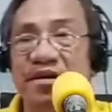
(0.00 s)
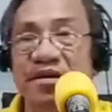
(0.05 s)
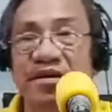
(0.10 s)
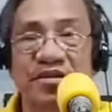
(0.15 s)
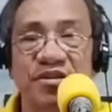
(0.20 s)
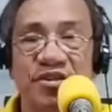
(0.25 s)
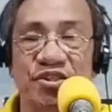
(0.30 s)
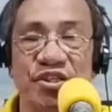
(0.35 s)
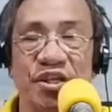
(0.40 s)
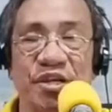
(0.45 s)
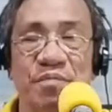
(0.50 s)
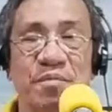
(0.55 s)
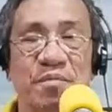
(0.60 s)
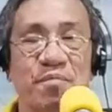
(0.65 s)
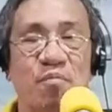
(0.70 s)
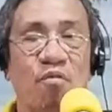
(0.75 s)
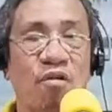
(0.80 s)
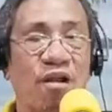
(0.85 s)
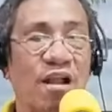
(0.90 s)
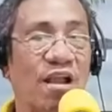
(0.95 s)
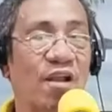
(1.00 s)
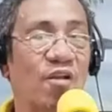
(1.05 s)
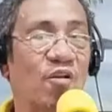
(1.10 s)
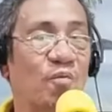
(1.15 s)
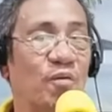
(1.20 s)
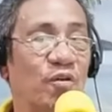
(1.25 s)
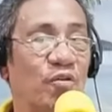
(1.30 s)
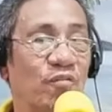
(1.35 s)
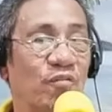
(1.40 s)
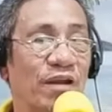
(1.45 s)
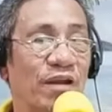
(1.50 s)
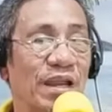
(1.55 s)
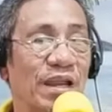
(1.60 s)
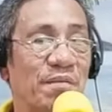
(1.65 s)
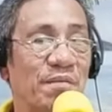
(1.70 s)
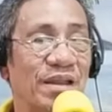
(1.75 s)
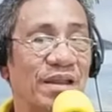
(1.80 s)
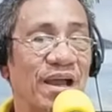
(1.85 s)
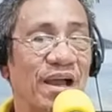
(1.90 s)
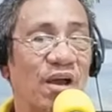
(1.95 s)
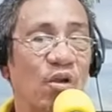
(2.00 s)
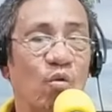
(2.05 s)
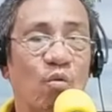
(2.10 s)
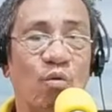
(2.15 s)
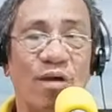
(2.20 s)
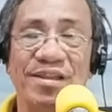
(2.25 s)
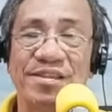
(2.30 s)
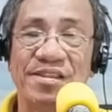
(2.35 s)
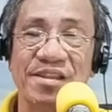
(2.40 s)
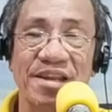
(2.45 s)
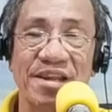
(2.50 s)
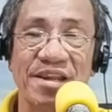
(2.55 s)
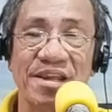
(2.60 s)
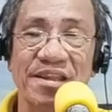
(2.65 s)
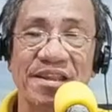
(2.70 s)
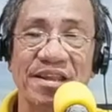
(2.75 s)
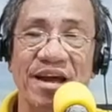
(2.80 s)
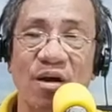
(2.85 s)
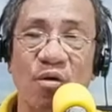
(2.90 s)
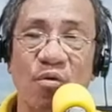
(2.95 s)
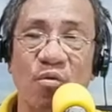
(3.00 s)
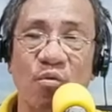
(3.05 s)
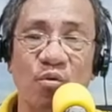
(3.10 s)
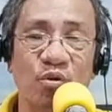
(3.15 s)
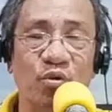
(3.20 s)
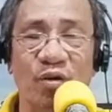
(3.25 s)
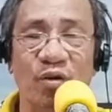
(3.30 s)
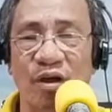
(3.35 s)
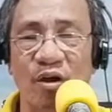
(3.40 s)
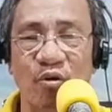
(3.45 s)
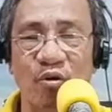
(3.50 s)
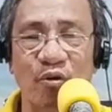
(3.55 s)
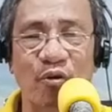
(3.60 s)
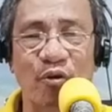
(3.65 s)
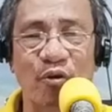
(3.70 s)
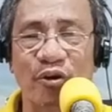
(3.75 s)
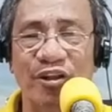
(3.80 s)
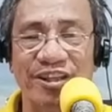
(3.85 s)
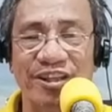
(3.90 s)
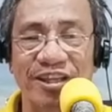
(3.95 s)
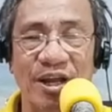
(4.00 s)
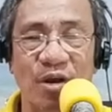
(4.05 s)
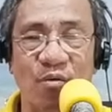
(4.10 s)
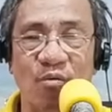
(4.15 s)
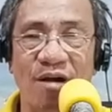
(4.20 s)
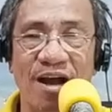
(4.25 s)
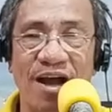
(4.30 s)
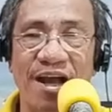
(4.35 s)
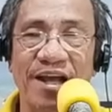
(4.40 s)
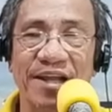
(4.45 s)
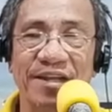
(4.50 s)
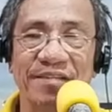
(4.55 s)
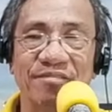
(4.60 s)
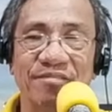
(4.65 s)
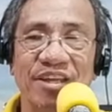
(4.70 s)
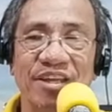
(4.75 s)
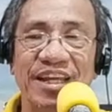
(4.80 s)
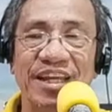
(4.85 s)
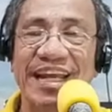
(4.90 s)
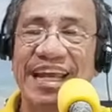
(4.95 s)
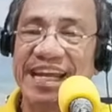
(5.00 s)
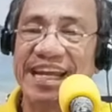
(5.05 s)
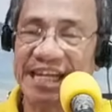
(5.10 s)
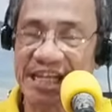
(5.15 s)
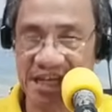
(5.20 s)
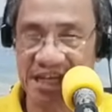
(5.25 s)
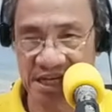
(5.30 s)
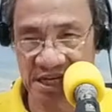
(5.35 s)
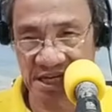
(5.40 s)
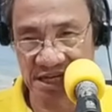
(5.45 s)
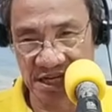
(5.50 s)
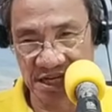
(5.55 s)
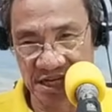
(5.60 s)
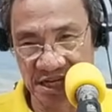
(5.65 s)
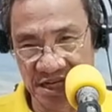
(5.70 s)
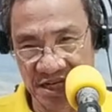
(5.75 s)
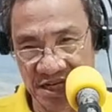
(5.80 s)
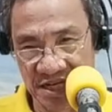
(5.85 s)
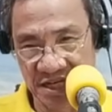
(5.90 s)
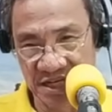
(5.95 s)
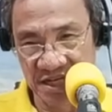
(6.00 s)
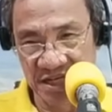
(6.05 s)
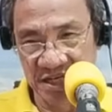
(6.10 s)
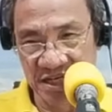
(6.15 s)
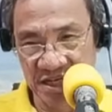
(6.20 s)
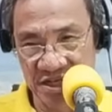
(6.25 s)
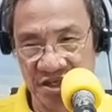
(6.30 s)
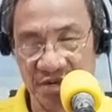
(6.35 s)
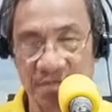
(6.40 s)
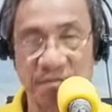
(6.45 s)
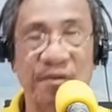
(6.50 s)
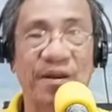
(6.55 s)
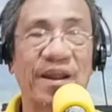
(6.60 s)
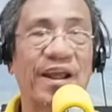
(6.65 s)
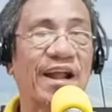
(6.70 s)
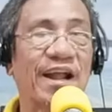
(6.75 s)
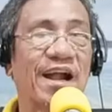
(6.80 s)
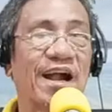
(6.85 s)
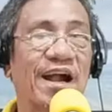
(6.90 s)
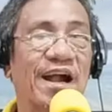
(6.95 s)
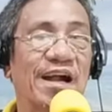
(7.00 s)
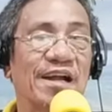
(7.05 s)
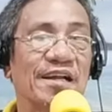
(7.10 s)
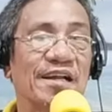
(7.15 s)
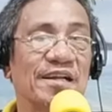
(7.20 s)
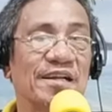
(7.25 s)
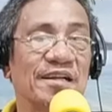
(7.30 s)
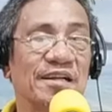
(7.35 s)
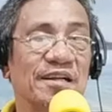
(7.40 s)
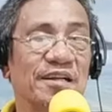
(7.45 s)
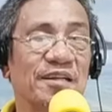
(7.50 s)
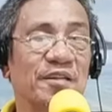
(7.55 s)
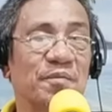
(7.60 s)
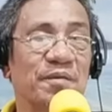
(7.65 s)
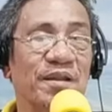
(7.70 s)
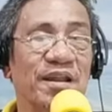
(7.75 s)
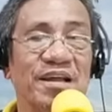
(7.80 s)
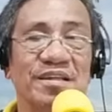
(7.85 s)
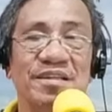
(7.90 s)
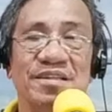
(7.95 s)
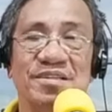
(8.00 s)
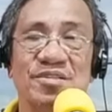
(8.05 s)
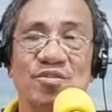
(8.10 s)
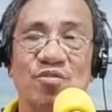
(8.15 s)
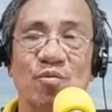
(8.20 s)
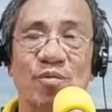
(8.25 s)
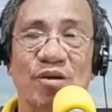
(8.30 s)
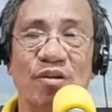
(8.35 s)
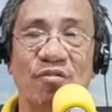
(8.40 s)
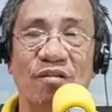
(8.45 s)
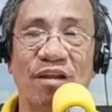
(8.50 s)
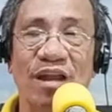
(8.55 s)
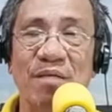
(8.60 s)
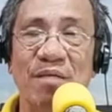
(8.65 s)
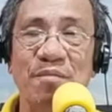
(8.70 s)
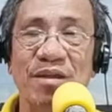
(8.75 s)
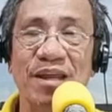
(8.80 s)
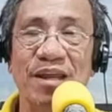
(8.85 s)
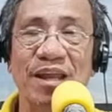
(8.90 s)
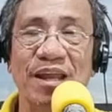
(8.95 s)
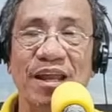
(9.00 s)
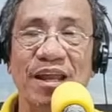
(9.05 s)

Semi bungkalo manong nemi nakalukat, tiri daw, nakalukat lakolukat, tiruangan, tikate. Simbrekak, iti pinadas ko manong nemi